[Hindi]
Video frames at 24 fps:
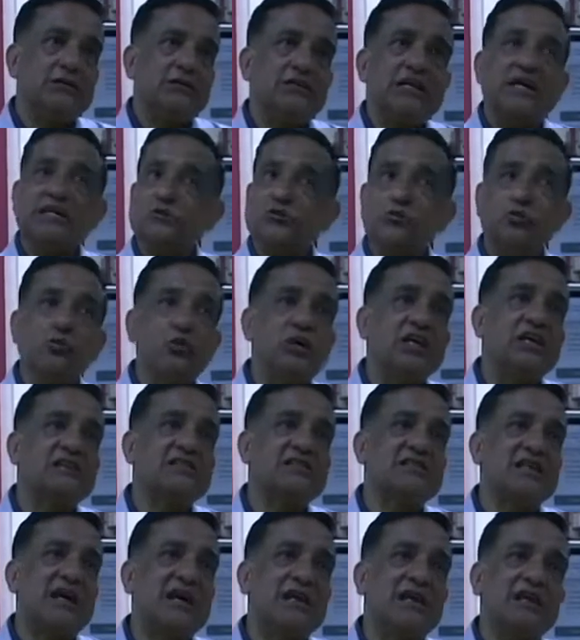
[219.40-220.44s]
जहाँ सूखे
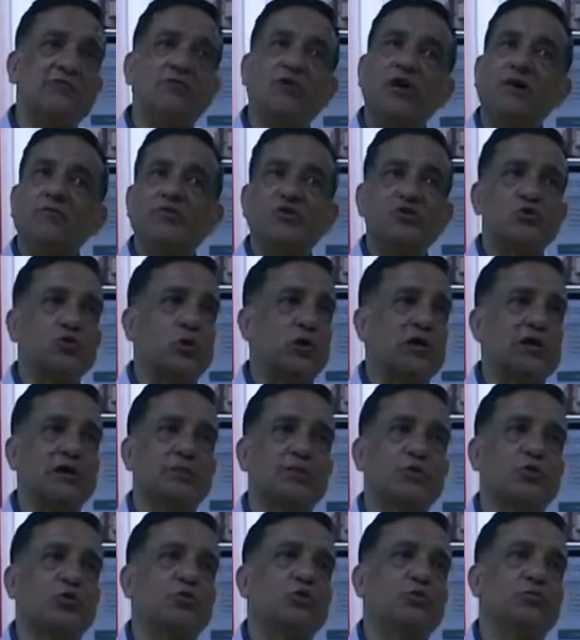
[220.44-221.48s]
स्थान है वहाँ फैशोला का
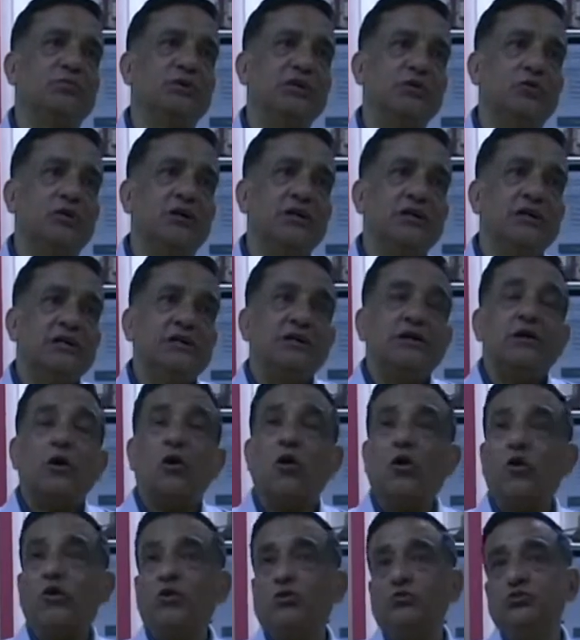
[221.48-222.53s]
प्रकोप नहीं होगा
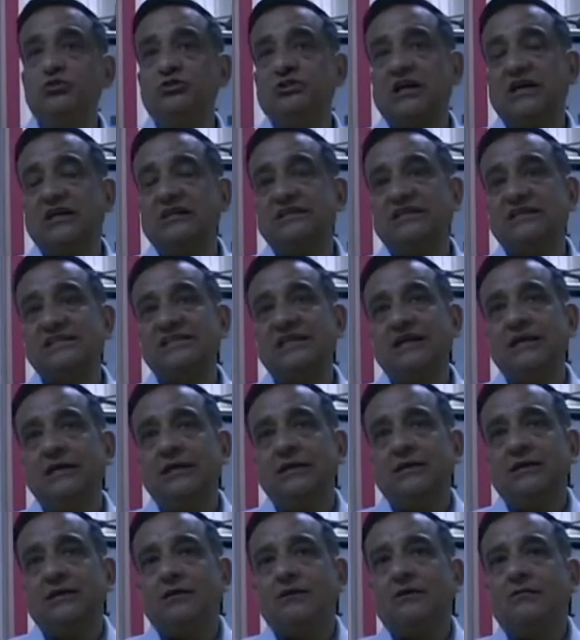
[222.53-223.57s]
और उन जगह जैसे
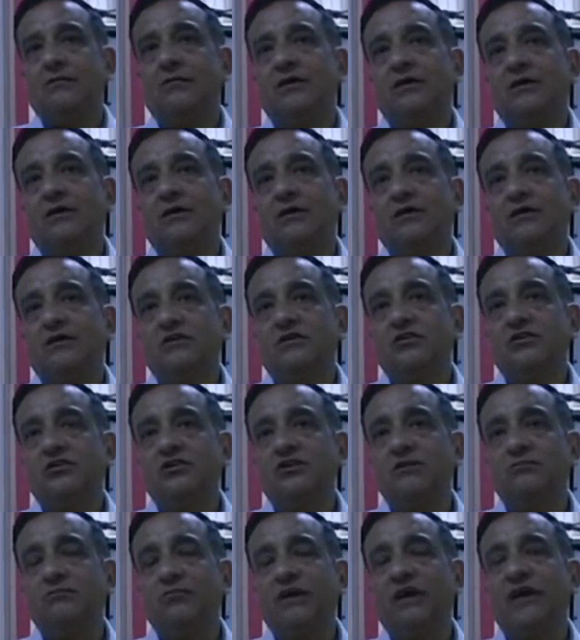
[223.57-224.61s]

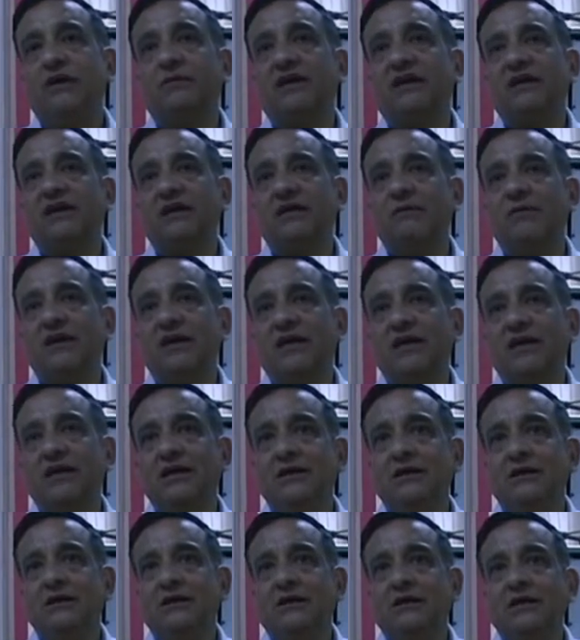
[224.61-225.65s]
भेड़ बकरी में है
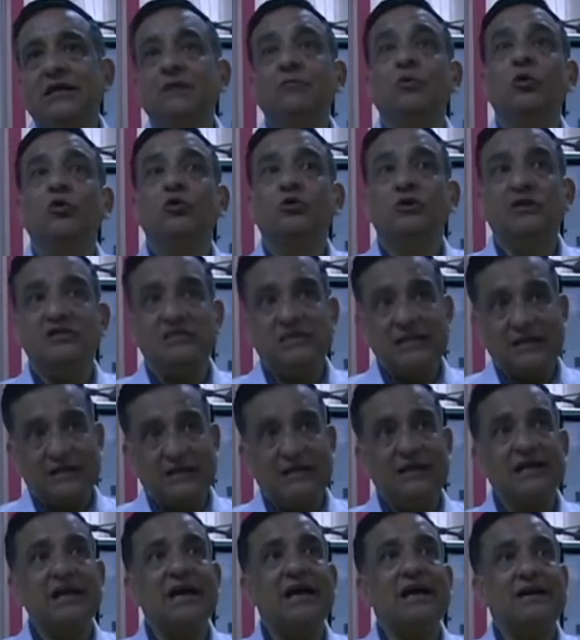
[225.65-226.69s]
से एक
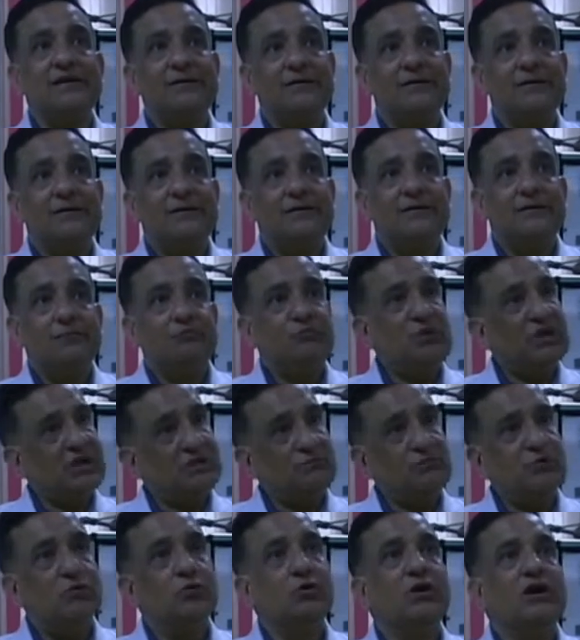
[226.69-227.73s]
कीड़ा है
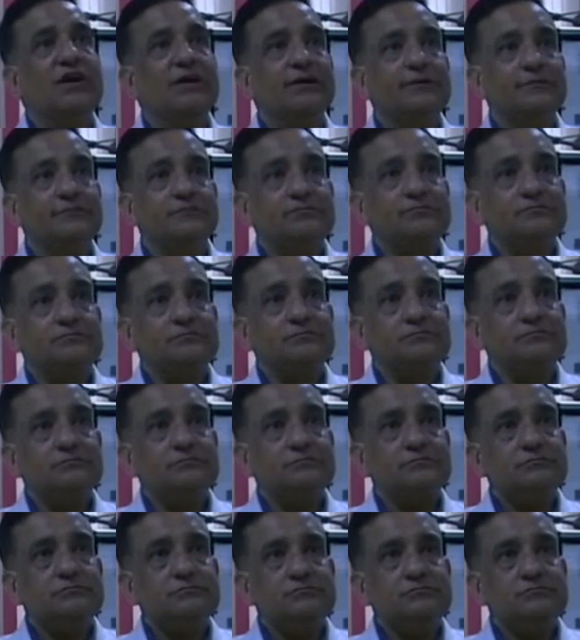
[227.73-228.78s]
पेट में होगा
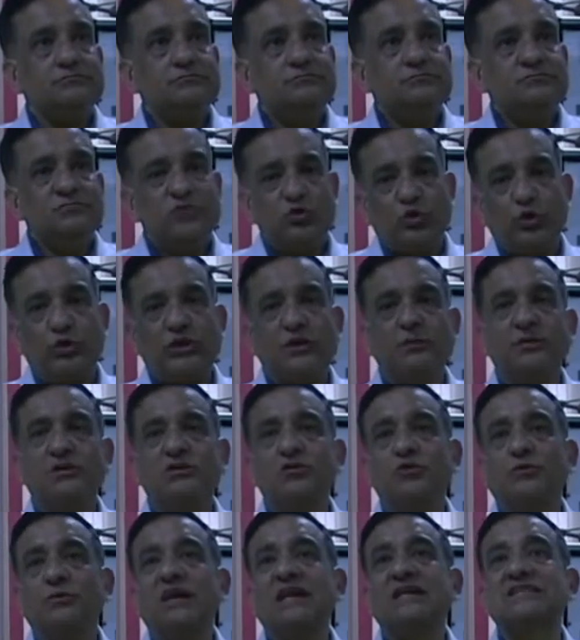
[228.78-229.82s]
छोटे
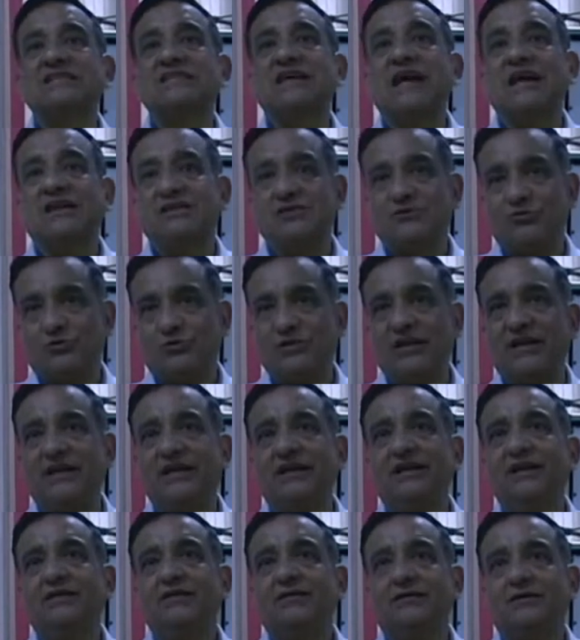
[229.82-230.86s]
बच्चों में एस्कारिस हो
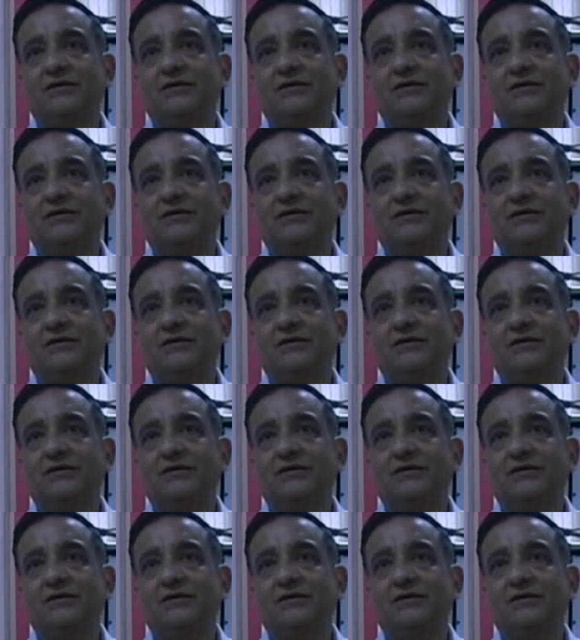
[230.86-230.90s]
जाएंगी